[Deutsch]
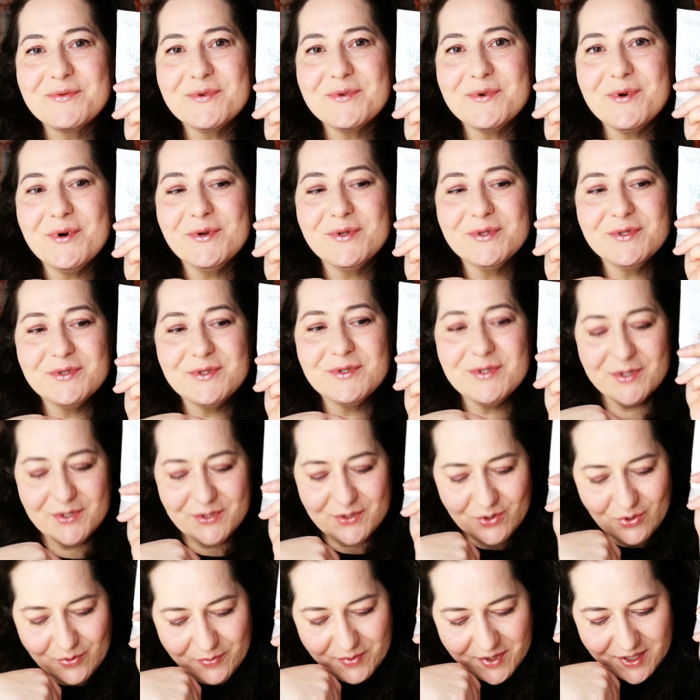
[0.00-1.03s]
Und
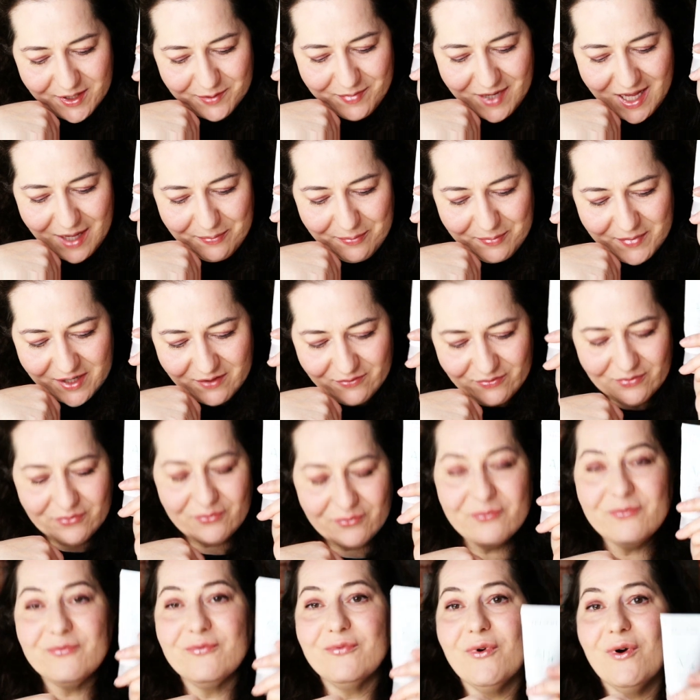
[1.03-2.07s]
somit bleibt man
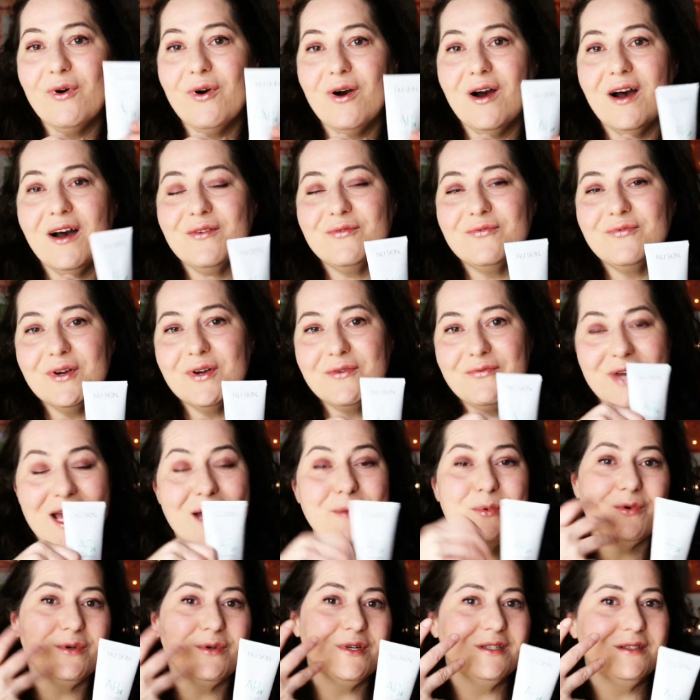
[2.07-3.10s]
vor
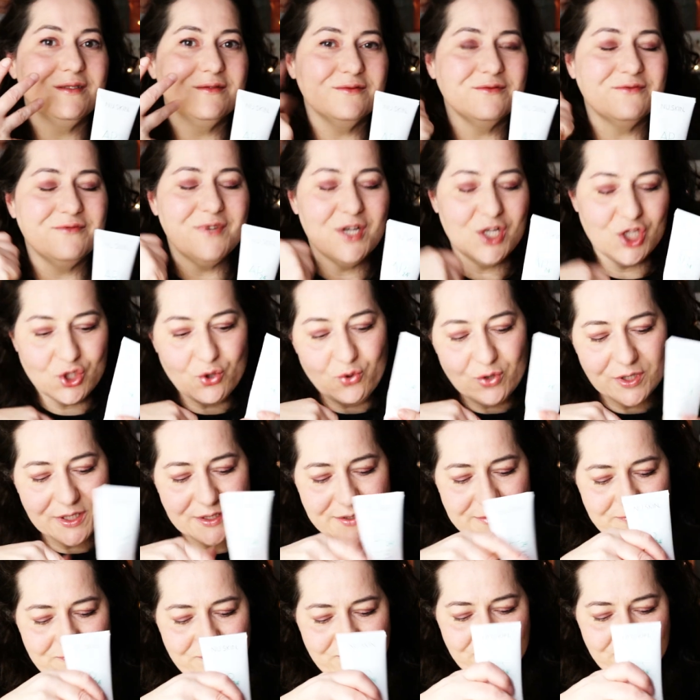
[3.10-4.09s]
Verfärbungen verschont.